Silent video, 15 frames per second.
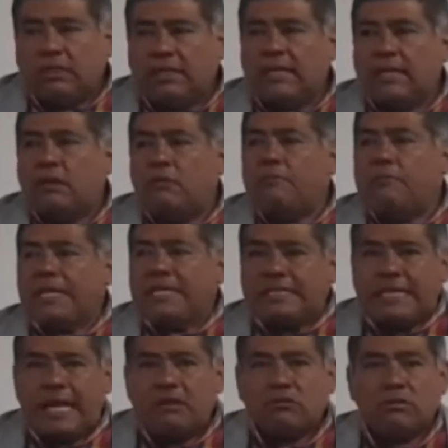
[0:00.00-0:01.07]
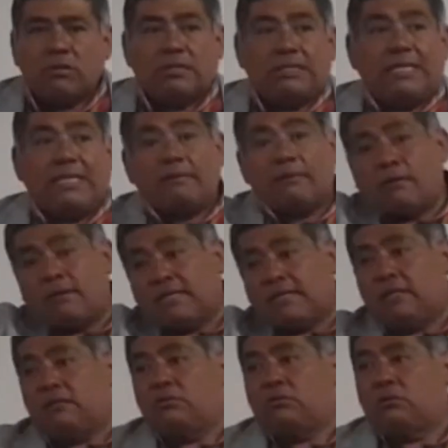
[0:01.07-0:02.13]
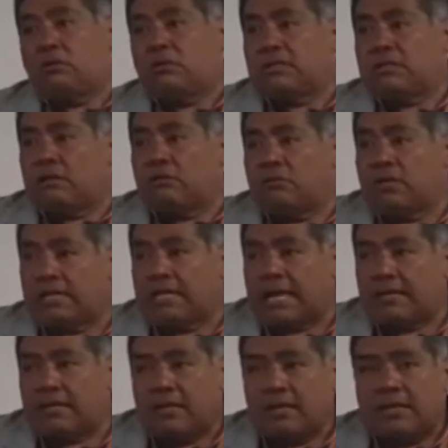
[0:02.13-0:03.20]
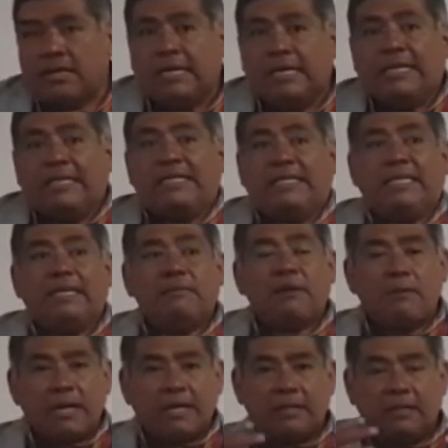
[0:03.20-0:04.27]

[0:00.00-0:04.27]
si quedaron prensados, si llevaban cinturón de seguridad, si llevaban